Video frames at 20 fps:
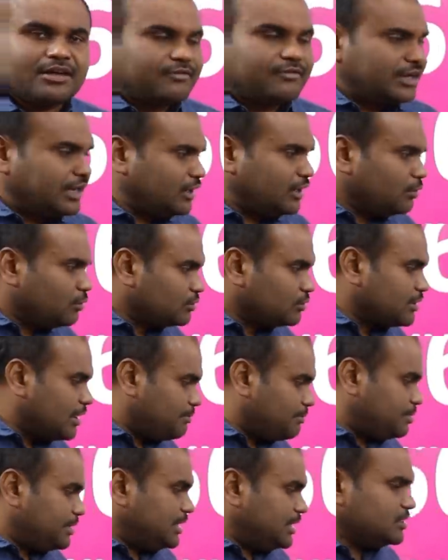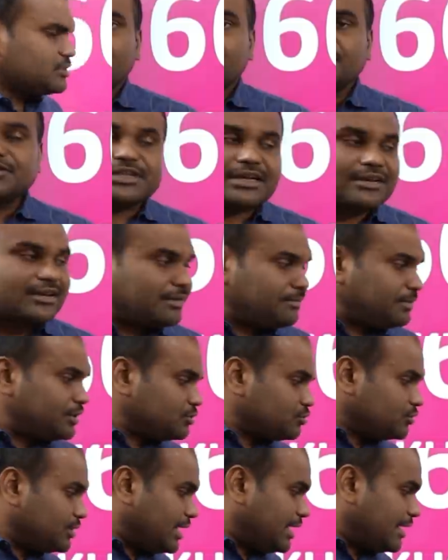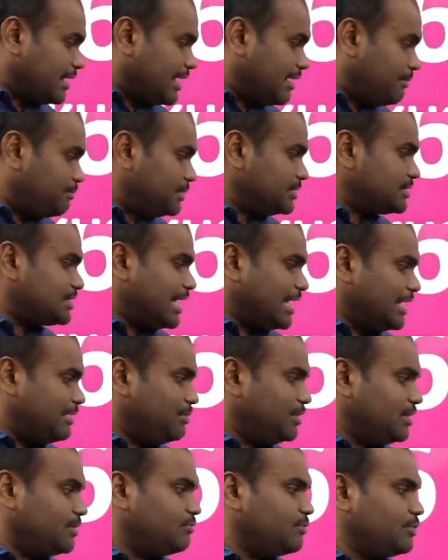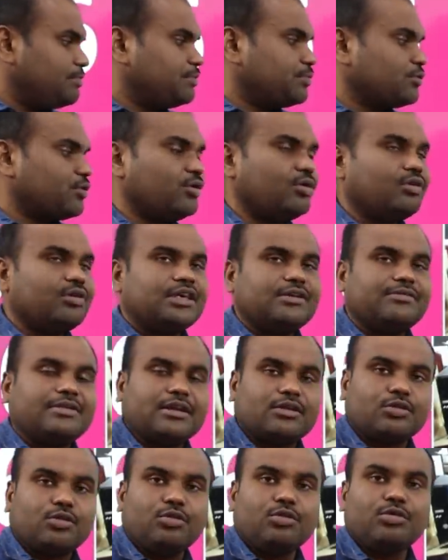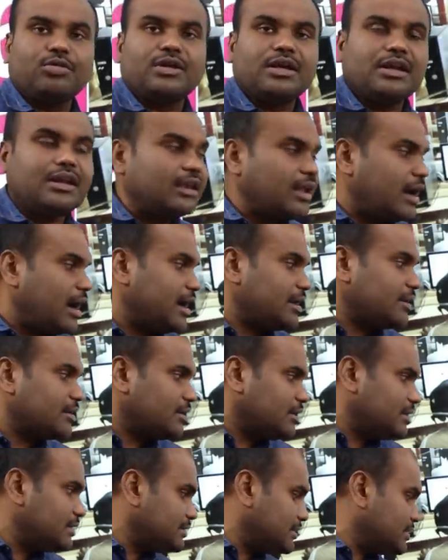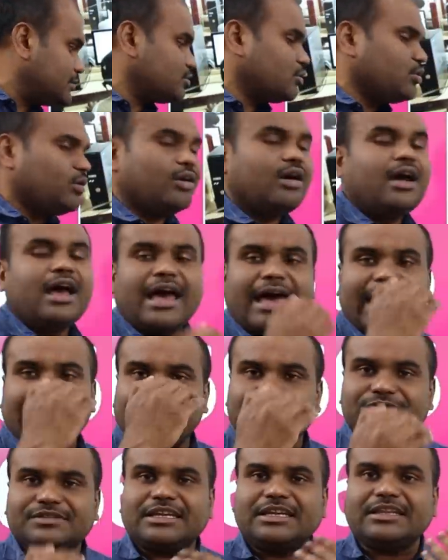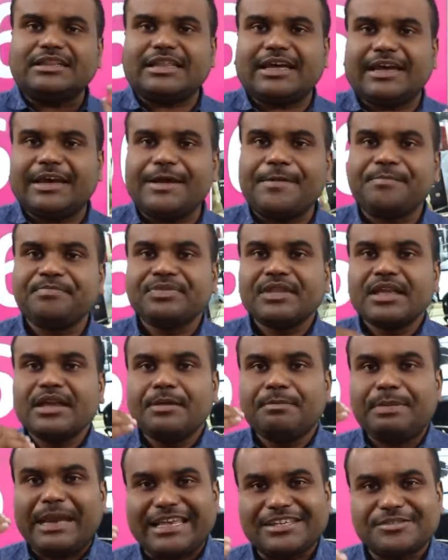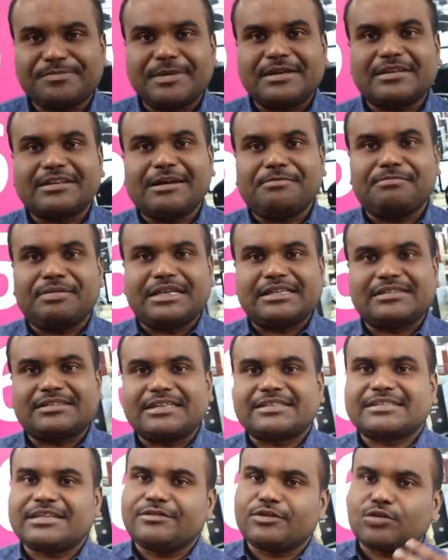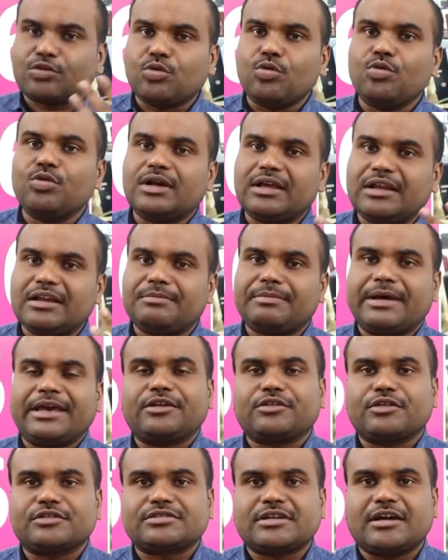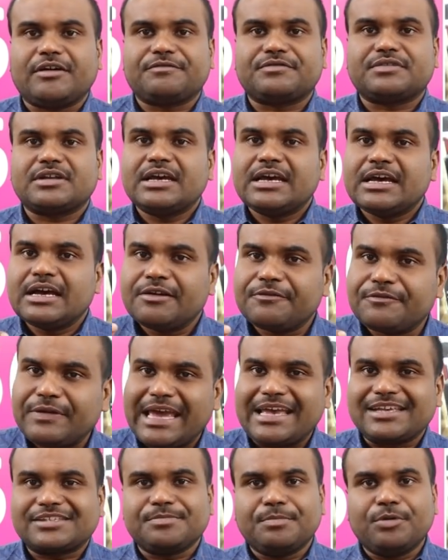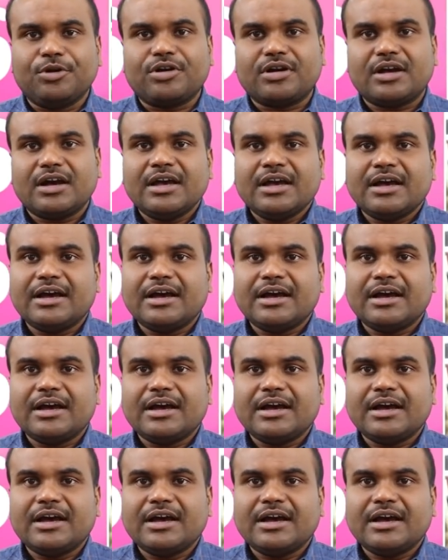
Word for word: வெரி குட் கம்பெனிஸ் விச் ஆர் கம்மிங் டு தேர் கேம்பஸ் ஐபிஎம் விப்ரோ ஈவன் கூகுள் ஆரக்கிள் சிஸ்கோ ஐ ஹவ் சீன் த பிளேஸ்மெண்ட் கம்பெனிஸ் லிஸ்ட் ஈவன் கூகுள் மைக்ரோசாஃப்ட் ஃபேஸ்புக்